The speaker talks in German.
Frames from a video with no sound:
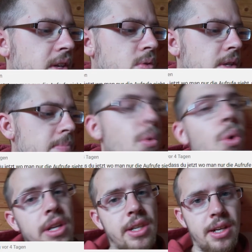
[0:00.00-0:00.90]
wenn du die
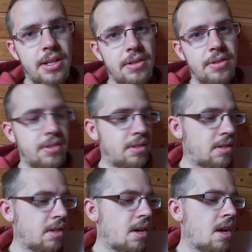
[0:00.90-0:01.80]
Möglichkeit
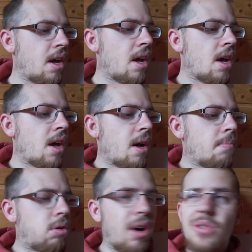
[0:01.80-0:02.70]
hättest?
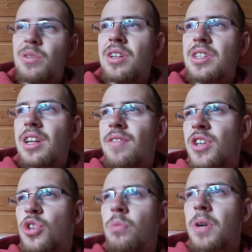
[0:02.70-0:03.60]
Boah, also interessant
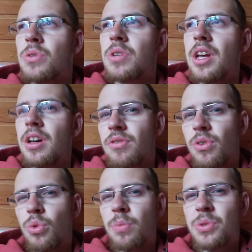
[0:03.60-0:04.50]
wäre schon mal, so die Erde
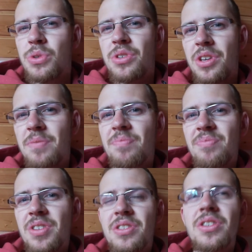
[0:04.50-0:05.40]
von oben zu
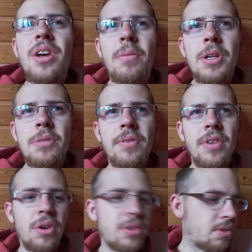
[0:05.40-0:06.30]
sehen. Ich sehe ja manchmal,
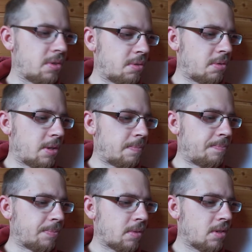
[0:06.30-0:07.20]
wenn Leute
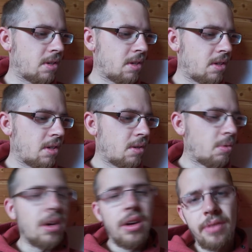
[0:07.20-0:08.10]
ähm,
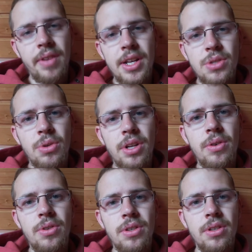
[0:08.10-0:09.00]
oder wenn
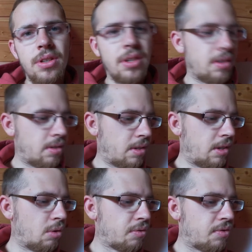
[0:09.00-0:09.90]
Astronauten in
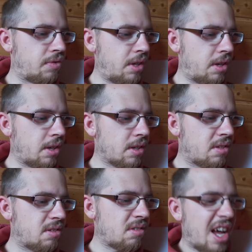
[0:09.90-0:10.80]
die Luft fliegen,
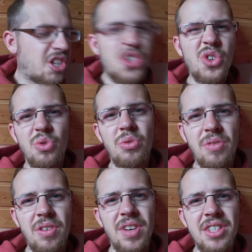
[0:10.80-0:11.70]
das hat schon
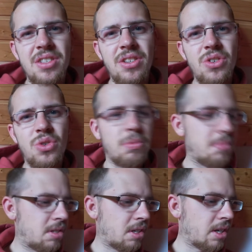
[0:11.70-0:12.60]
irgendwie was, ne? Ist schon ein
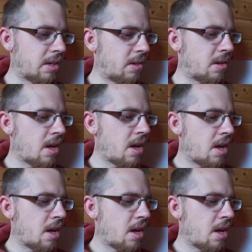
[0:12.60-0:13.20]
bisschen geil.